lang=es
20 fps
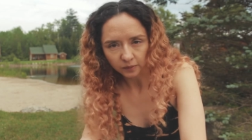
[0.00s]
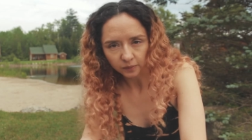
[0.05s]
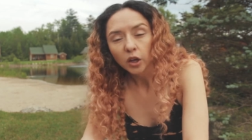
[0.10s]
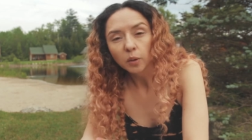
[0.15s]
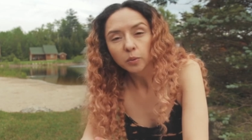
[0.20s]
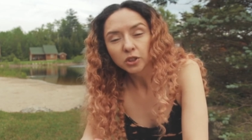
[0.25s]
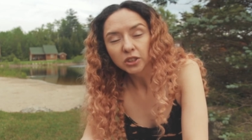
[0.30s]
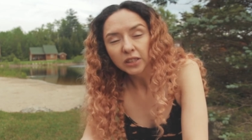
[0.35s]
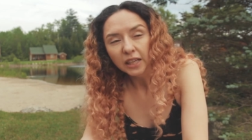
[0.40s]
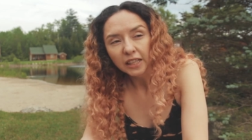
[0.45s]

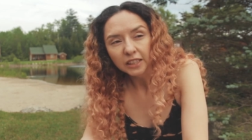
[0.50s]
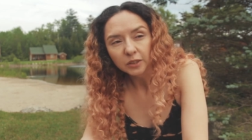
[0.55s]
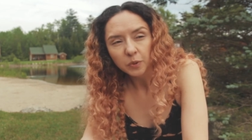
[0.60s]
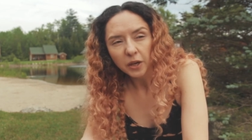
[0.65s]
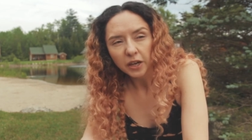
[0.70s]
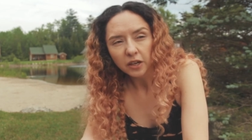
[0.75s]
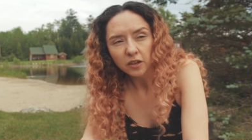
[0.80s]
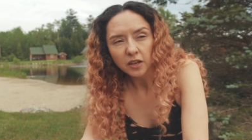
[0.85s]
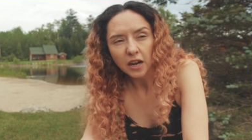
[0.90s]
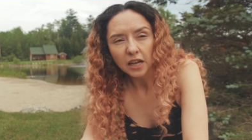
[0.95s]
Como ustedes
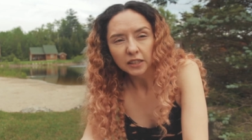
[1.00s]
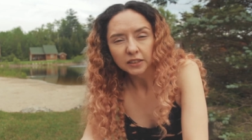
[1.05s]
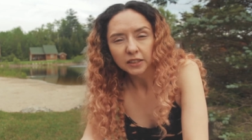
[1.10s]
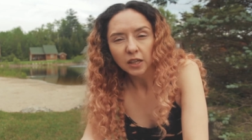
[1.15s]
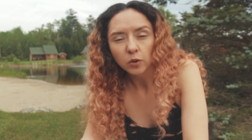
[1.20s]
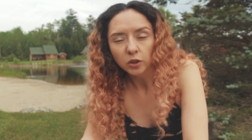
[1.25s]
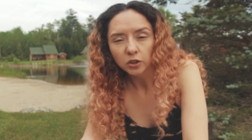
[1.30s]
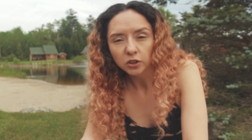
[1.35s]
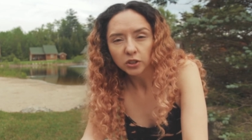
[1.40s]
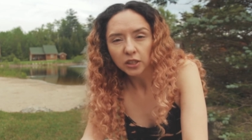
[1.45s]
vieron hace
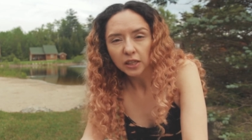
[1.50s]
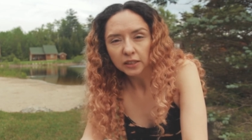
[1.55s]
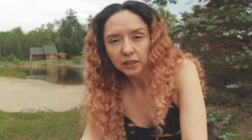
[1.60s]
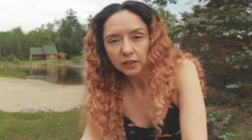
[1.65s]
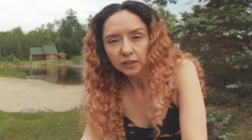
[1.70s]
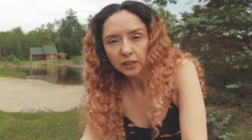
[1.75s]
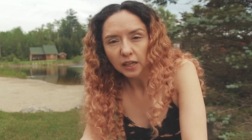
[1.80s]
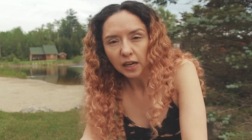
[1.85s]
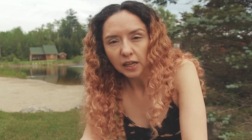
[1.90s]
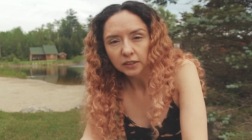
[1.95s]
unos días
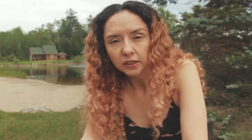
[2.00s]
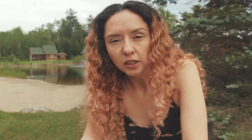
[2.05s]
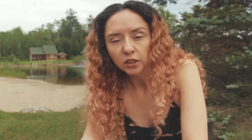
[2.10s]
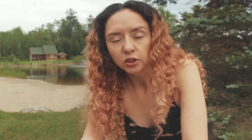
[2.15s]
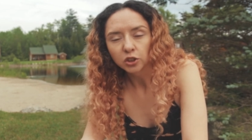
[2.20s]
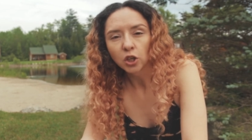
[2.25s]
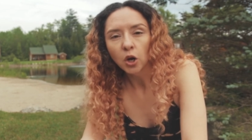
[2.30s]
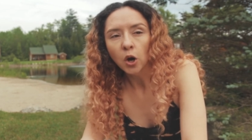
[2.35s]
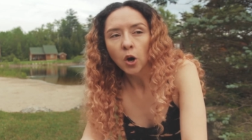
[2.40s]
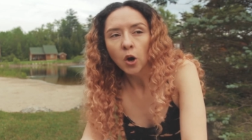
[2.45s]
atrás,
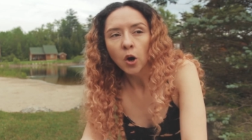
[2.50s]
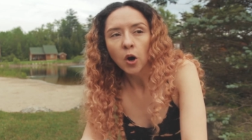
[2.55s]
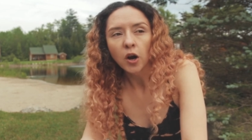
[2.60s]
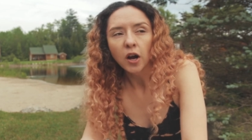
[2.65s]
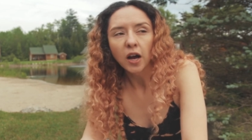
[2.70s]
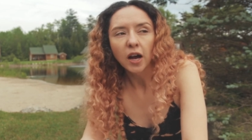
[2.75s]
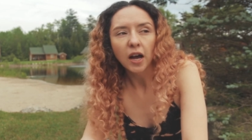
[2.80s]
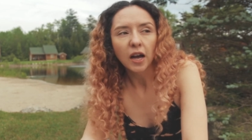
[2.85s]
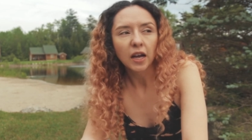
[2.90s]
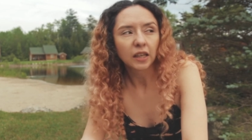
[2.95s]
yo
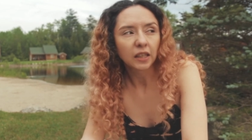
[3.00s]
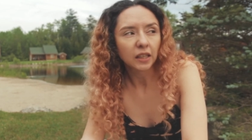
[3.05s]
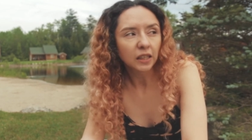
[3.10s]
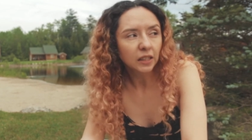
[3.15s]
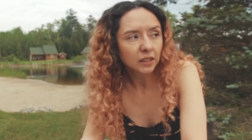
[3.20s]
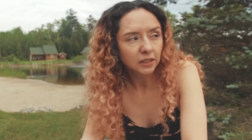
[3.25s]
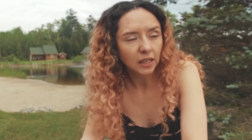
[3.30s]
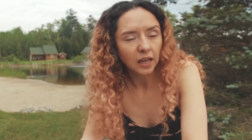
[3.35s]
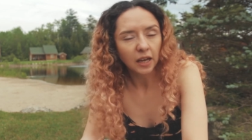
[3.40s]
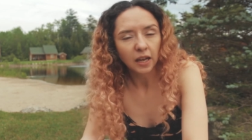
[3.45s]

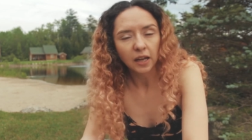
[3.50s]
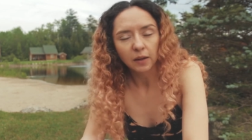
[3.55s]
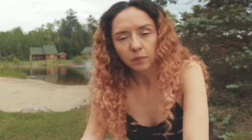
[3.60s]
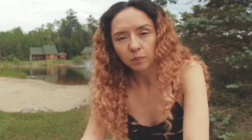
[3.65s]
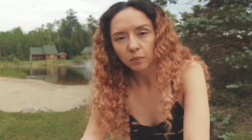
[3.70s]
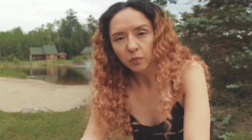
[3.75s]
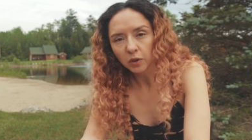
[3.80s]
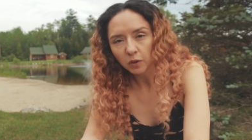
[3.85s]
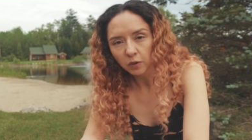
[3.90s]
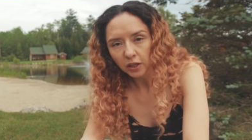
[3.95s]
hice
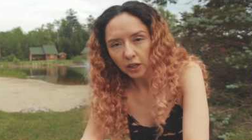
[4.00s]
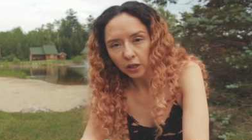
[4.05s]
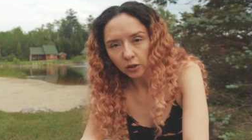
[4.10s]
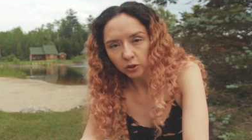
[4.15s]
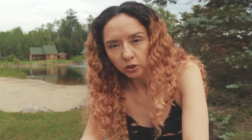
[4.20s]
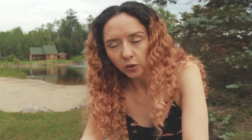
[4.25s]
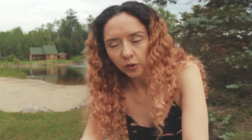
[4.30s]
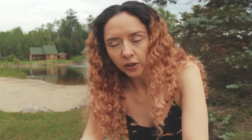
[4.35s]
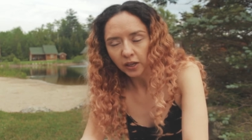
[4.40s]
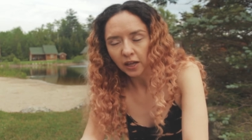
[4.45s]
mi video
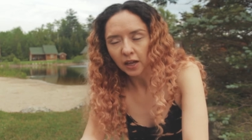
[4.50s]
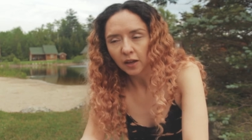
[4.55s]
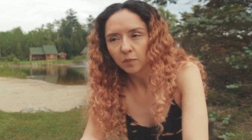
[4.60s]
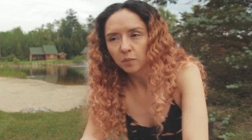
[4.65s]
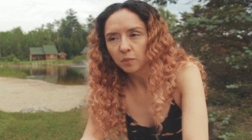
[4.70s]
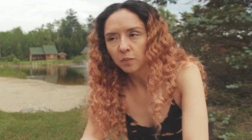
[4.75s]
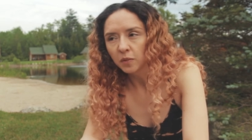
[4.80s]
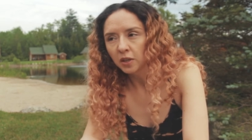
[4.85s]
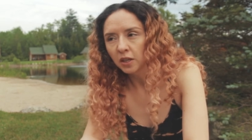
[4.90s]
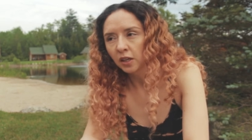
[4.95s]
sobre
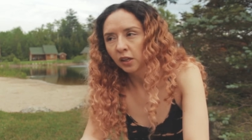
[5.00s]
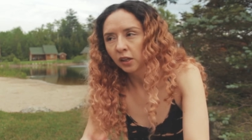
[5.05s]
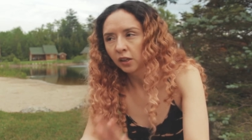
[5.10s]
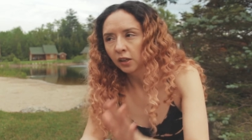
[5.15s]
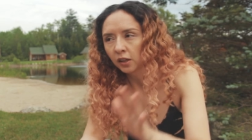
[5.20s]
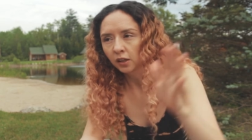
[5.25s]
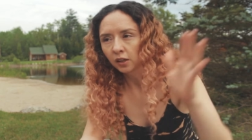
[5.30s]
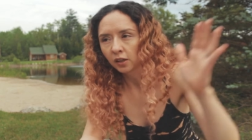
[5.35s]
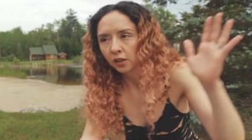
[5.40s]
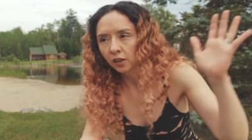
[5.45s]

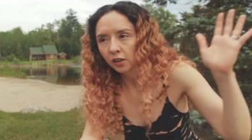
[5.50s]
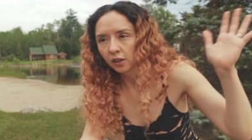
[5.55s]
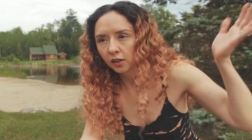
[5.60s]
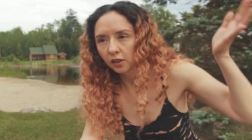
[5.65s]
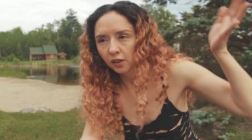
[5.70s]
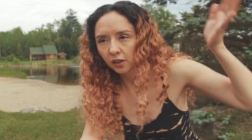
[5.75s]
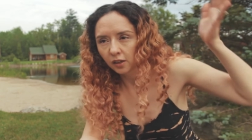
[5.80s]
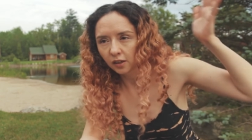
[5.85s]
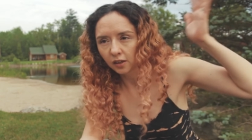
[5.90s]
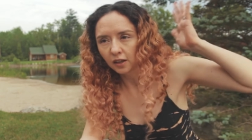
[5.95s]
mi
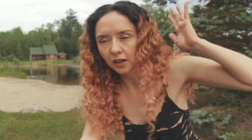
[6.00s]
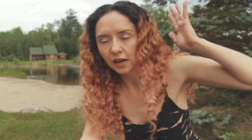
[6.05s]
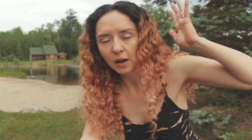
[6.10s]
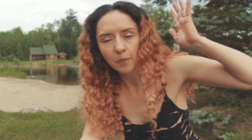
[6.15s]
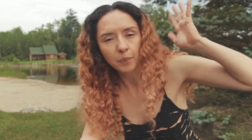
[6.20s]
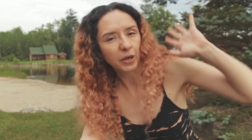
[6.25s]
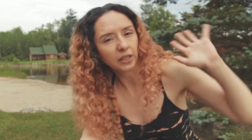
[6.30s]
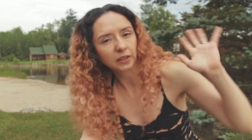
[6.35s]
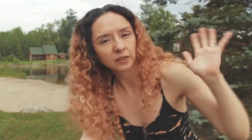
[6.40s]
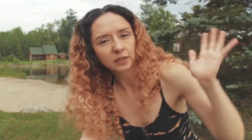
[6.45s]
la
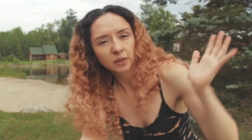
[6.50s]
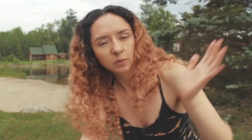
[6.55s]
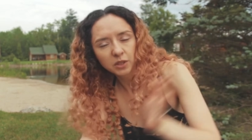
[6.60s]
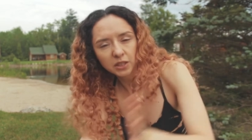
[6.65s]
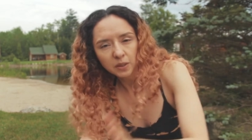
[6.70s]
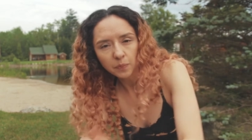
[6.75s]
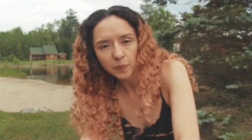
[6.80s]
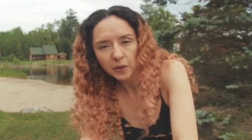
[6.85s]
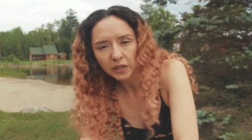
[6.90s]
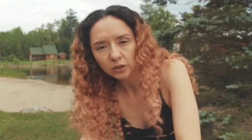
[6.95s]
pared de mis
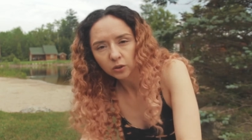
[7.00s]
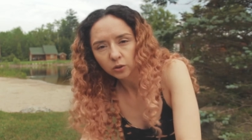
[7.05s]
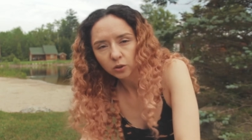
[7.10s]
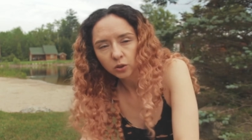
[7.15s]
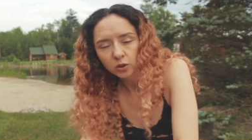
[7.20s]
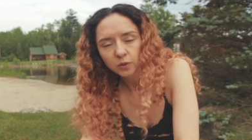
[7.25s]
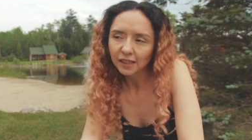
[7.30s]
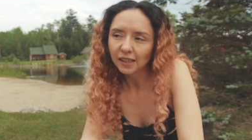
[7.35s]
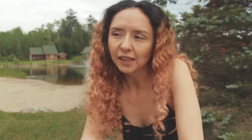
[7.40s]
zapatos.